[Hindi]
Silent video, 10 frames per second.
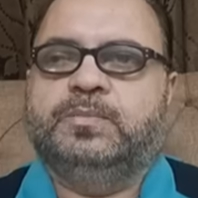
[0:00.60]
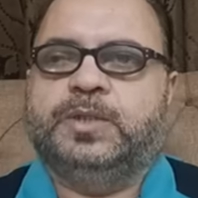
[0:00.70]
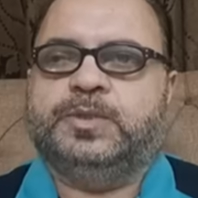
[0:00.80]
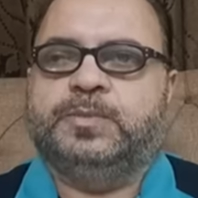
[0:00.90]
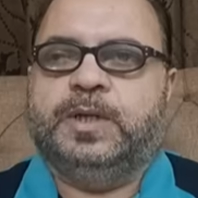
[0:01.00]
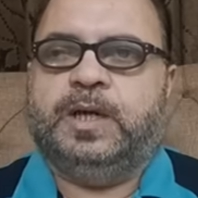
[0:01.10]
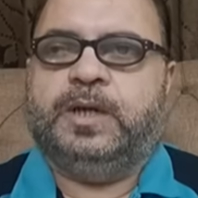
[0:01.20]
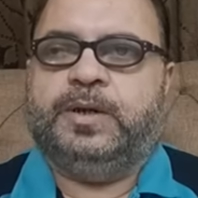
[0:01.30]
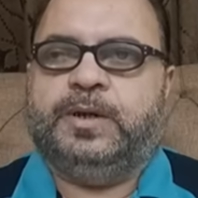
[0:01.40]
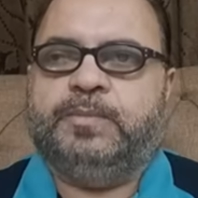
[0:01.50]
बिसमीम
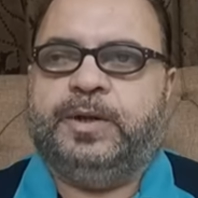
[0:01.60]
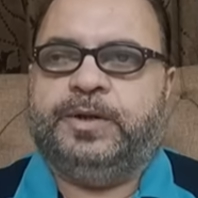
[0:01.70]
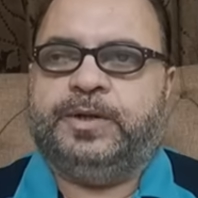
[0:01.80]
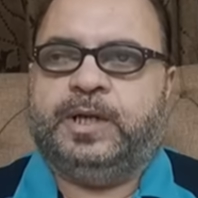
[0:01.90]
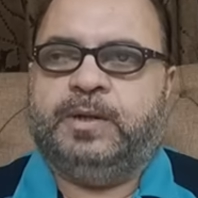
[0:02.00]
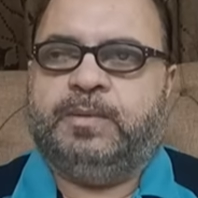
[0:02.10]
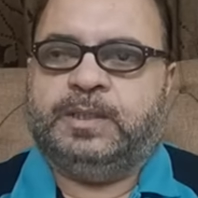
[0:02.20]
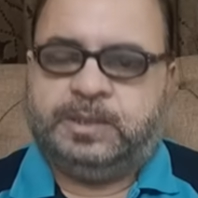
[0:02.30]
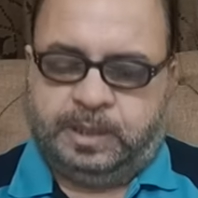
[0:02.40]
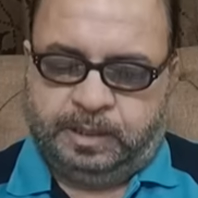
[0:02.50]
अल्लाम
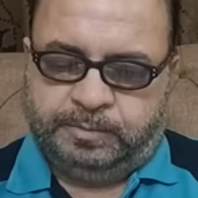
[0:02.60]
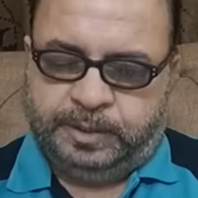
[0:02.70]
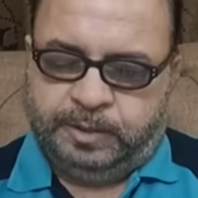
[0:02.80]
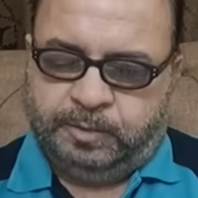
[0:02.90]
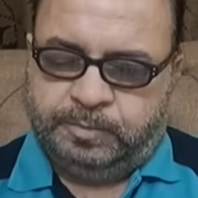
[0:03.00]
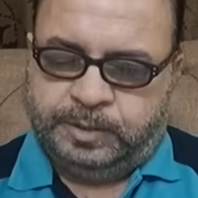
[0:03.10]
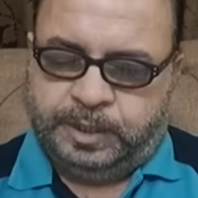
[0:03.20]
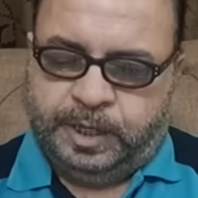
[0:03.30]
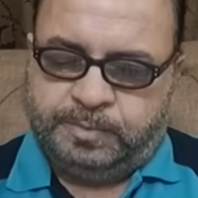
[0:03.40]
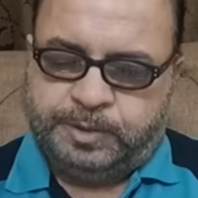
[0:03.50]

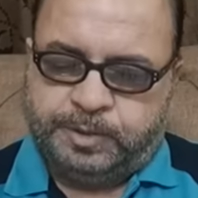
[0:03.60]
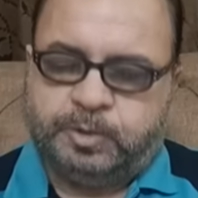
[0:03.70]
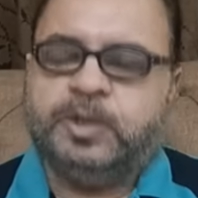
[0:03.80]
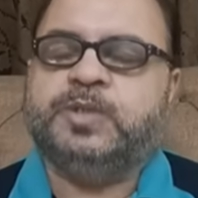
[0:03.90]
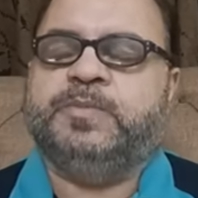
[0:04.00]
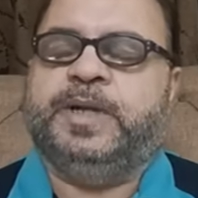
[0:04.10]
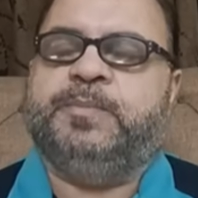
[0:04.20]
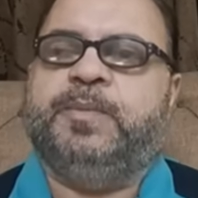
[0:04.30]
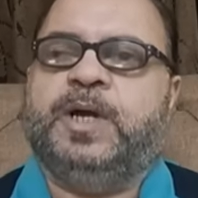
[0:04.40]
जनाब स्टोरीज़ मैंने